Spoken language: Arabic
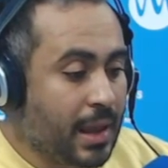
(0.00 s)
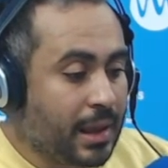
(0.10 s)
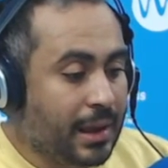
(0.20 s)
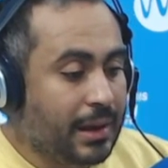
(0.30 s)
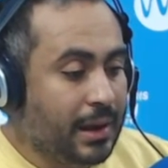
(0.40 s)

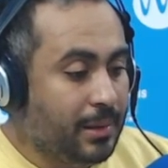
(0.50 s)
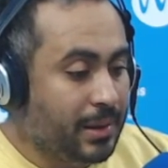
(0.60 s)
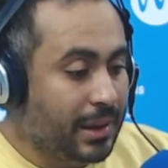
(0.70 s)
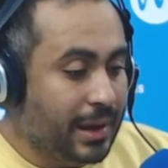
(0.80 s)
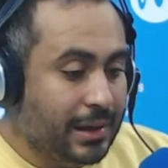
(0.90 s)
خلال
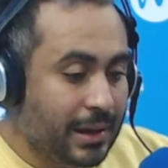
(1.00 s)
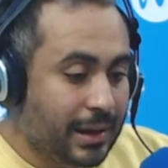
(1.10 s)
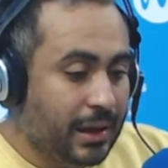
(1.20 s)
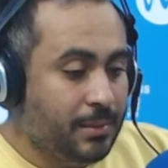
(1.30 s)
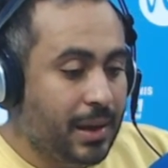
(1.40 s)
الايامات القليله
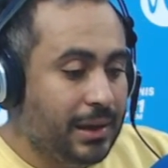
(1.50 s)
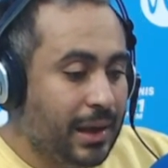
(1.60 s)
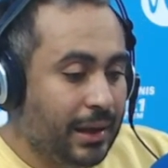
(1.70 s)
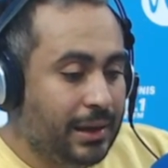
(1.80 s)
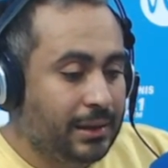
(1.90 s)
القادمه الى حين